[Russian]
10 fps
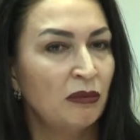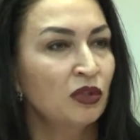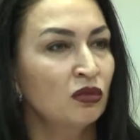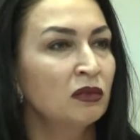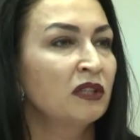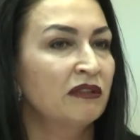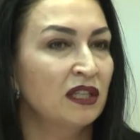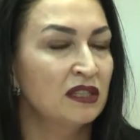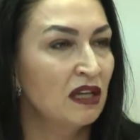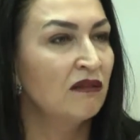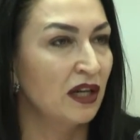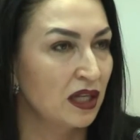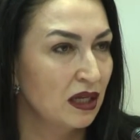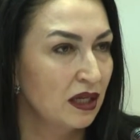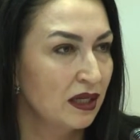а потом им говорят
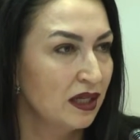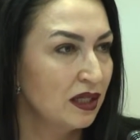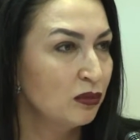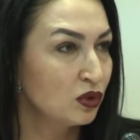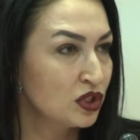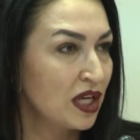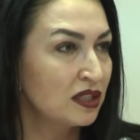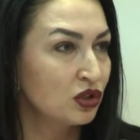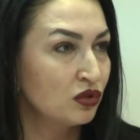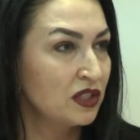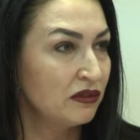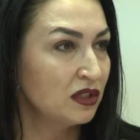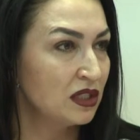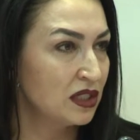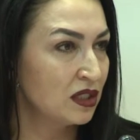«сдавай». И получается, что все
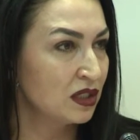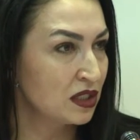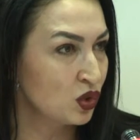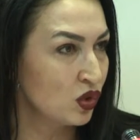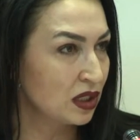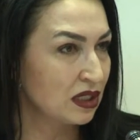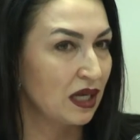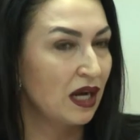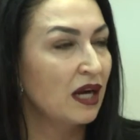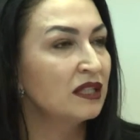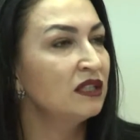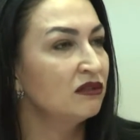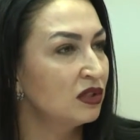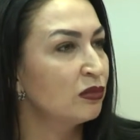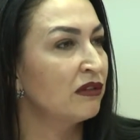виды сделал на золото, а один
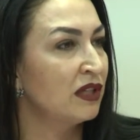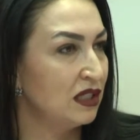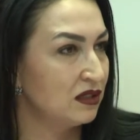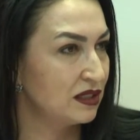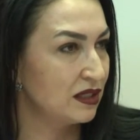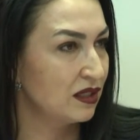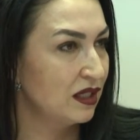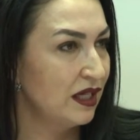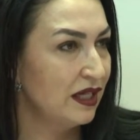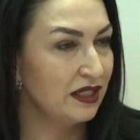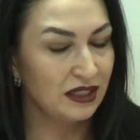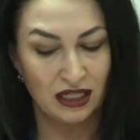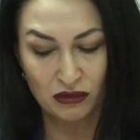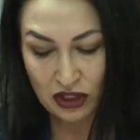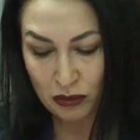вид провалился. И
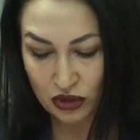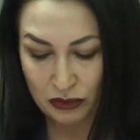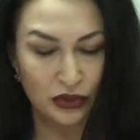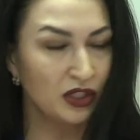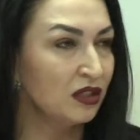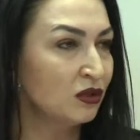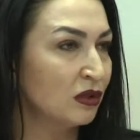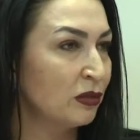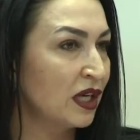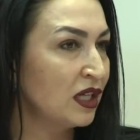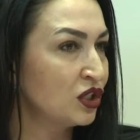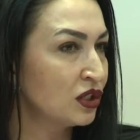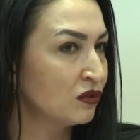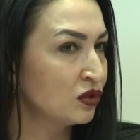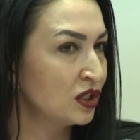когда вот я просто прикинула по
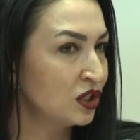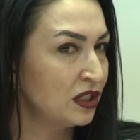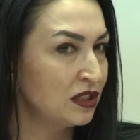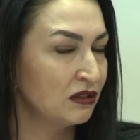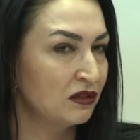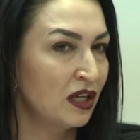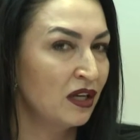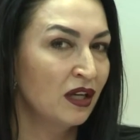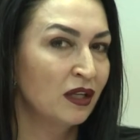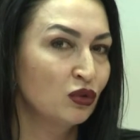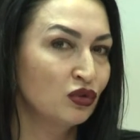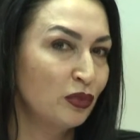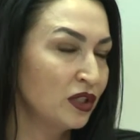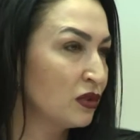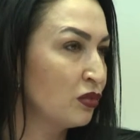количеству значкистов, да, то есть, в
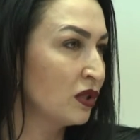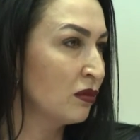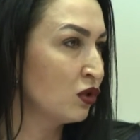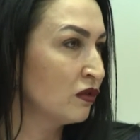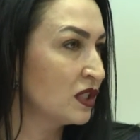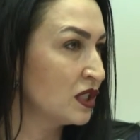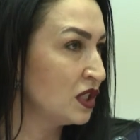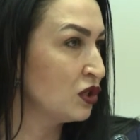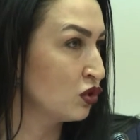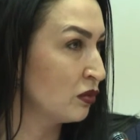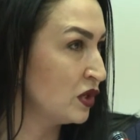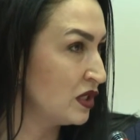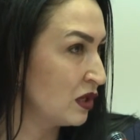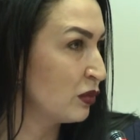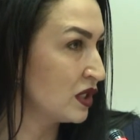принципе, их могло возрасти еще на
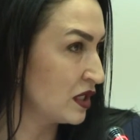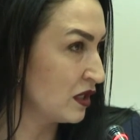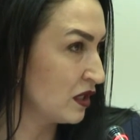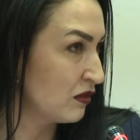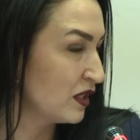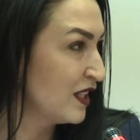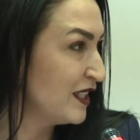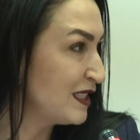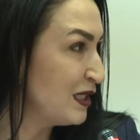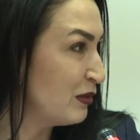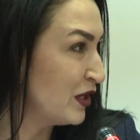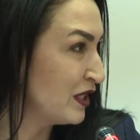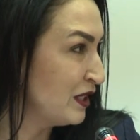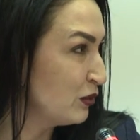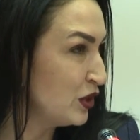50%, если бы
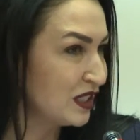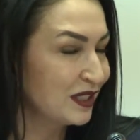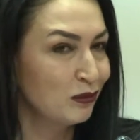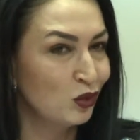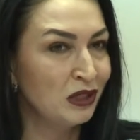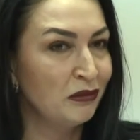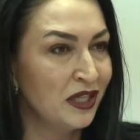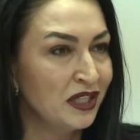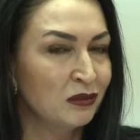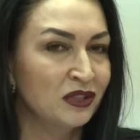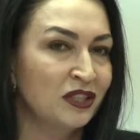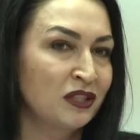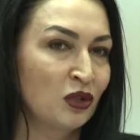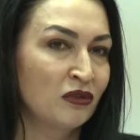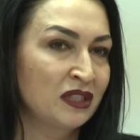они, у них более-менее был
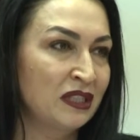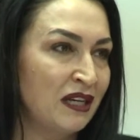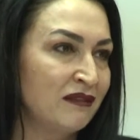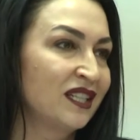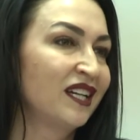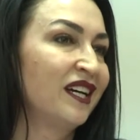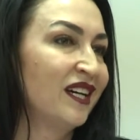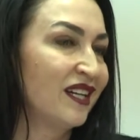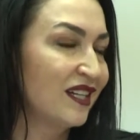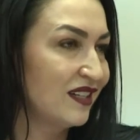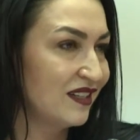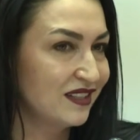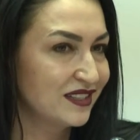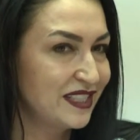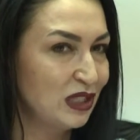тренированный навык
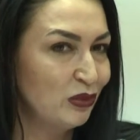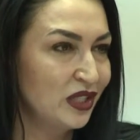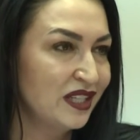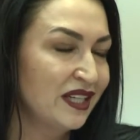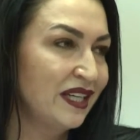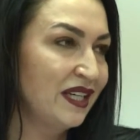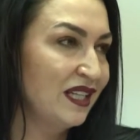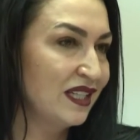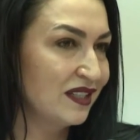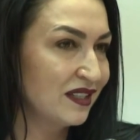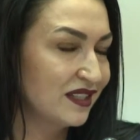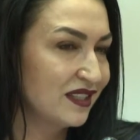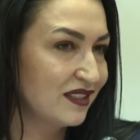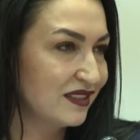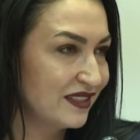э, стрельбы или
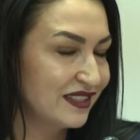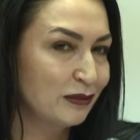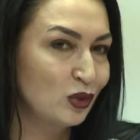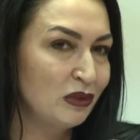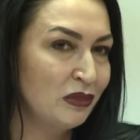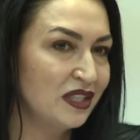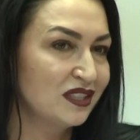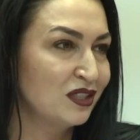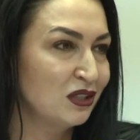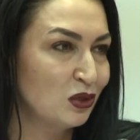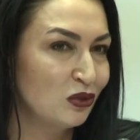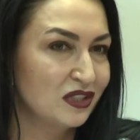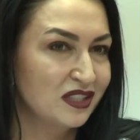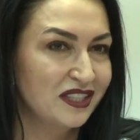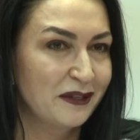э, более-менее
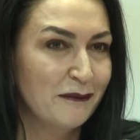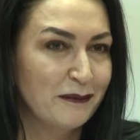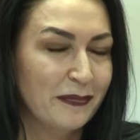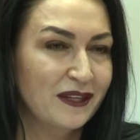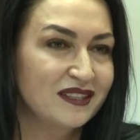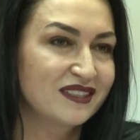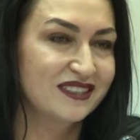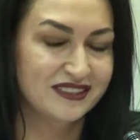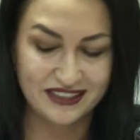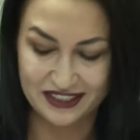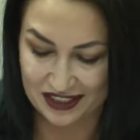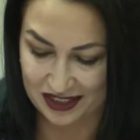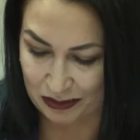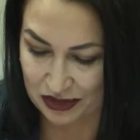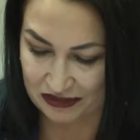тренированные э, они
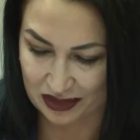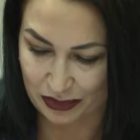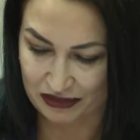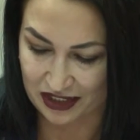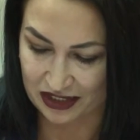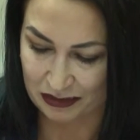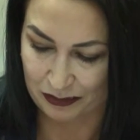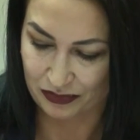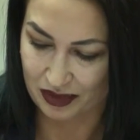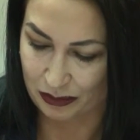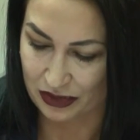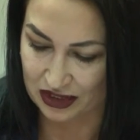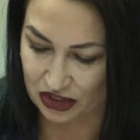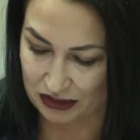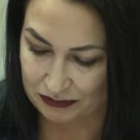именно в направлении по
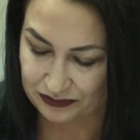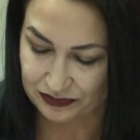лыжам.